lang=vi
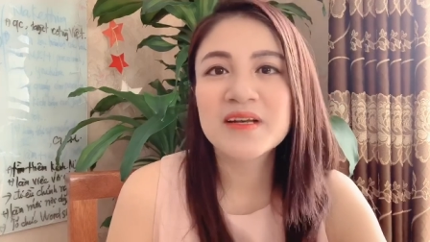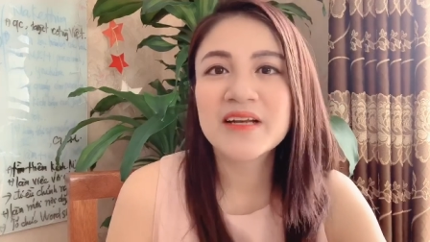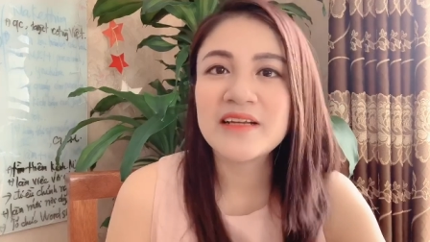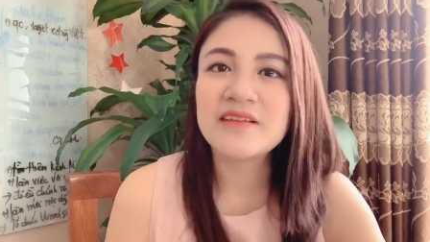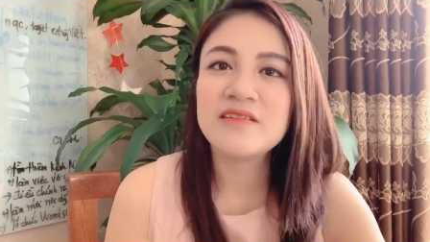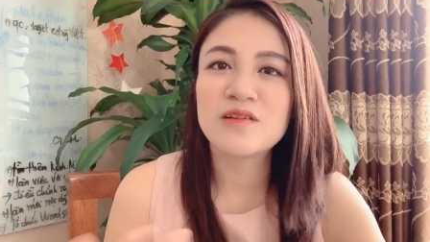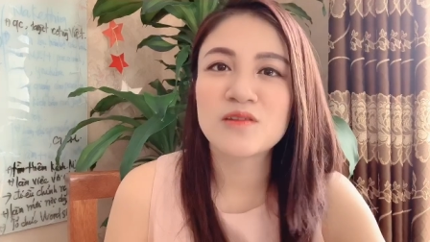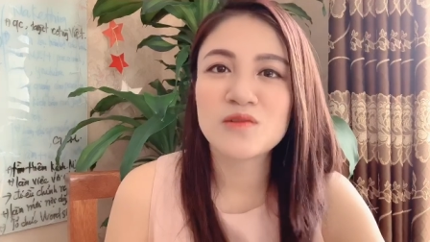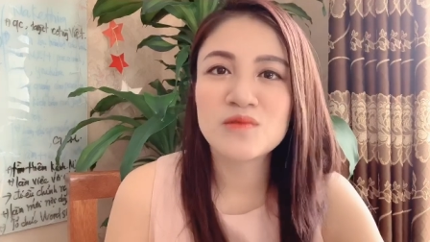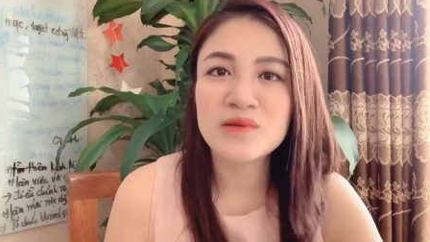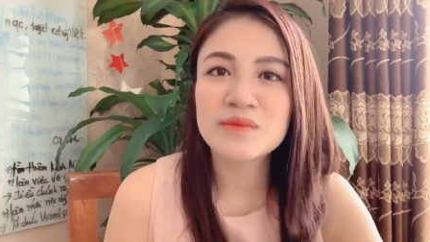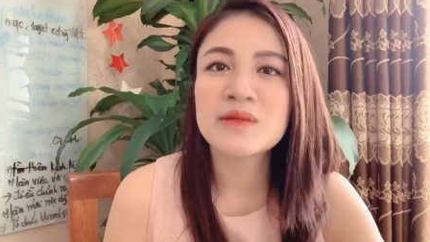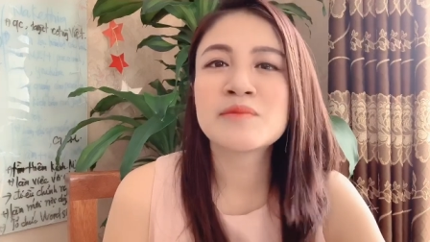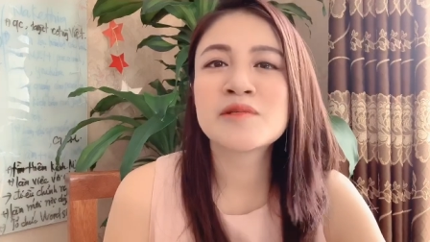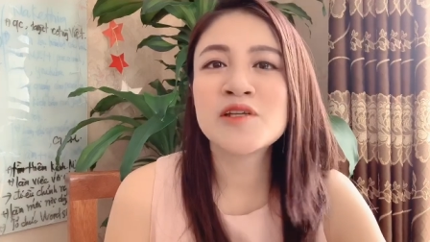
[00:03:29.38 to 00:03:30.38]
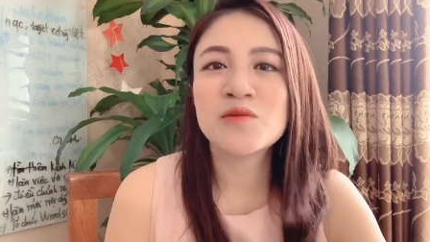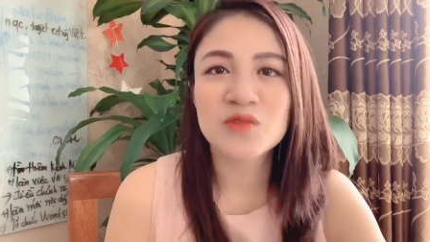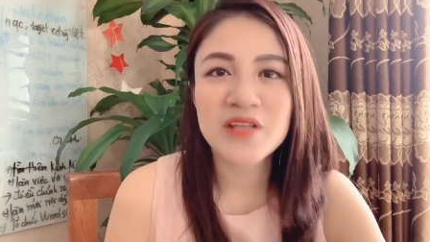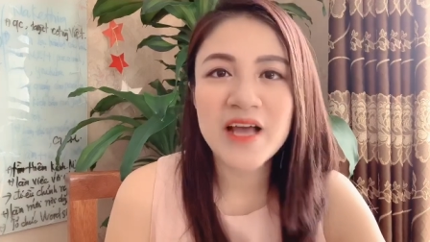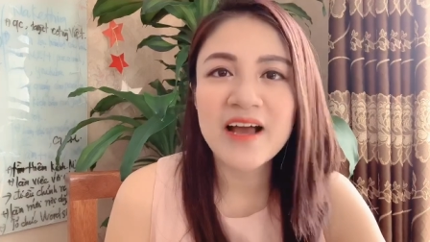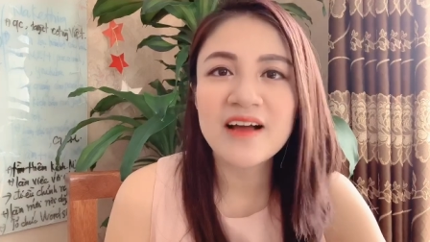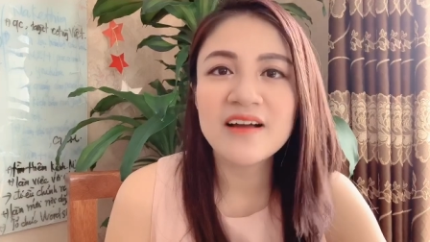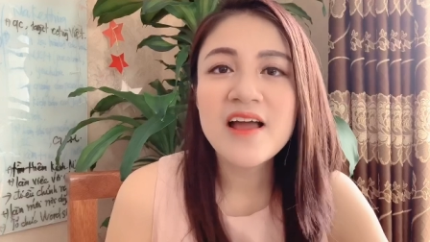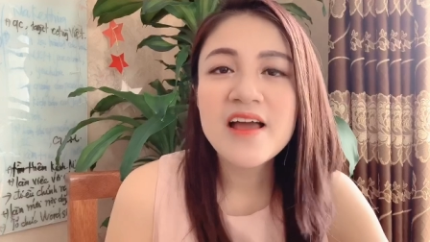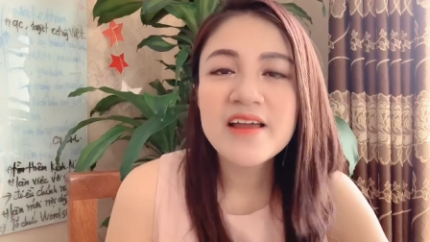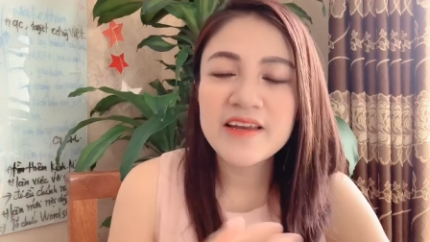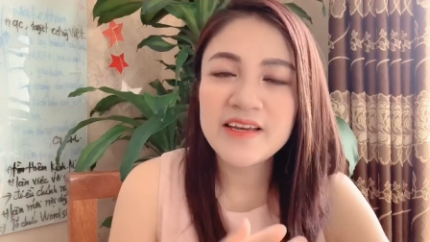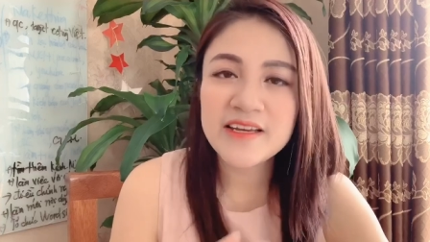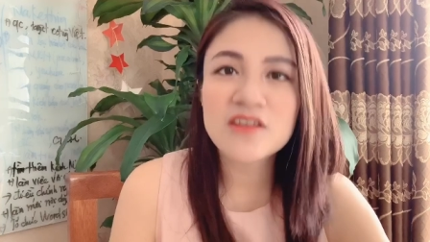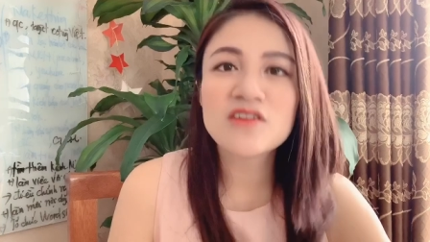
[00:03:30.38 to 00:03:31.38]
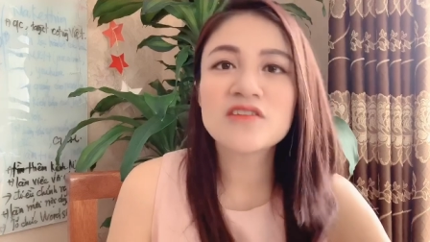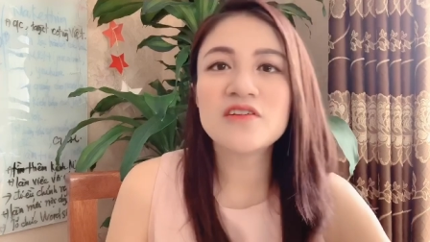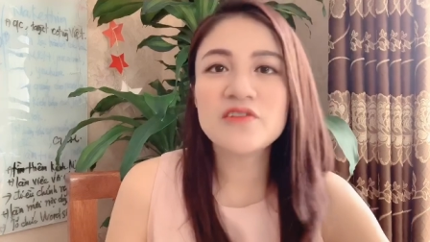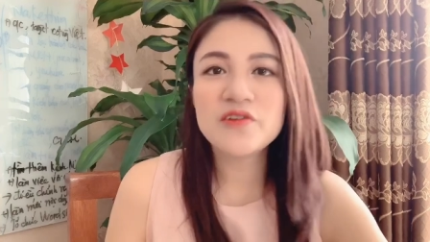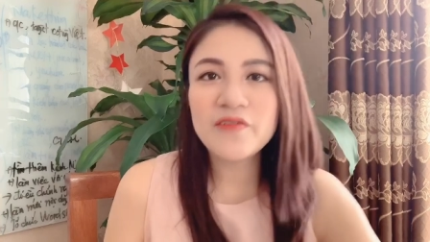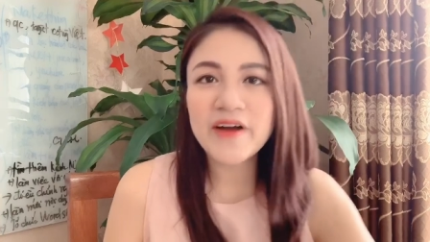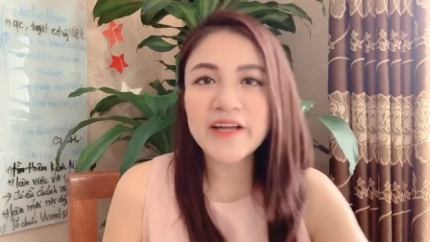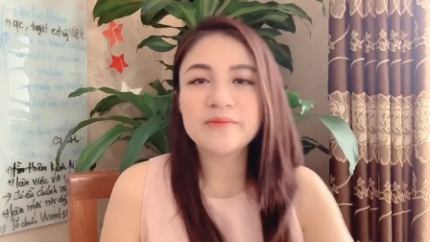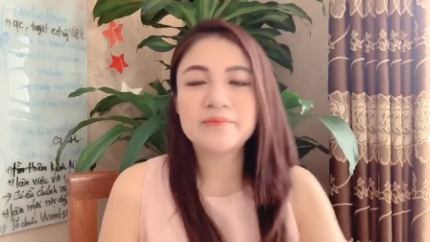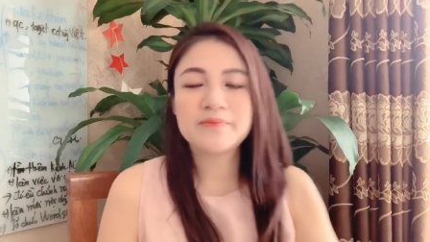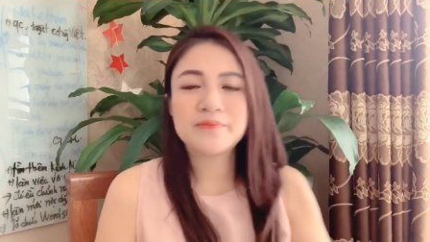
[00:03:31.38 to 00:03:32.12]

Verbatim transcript: cạnh những người thu nhập 5 triệu một tháng. Thế thì tương tự như vậy,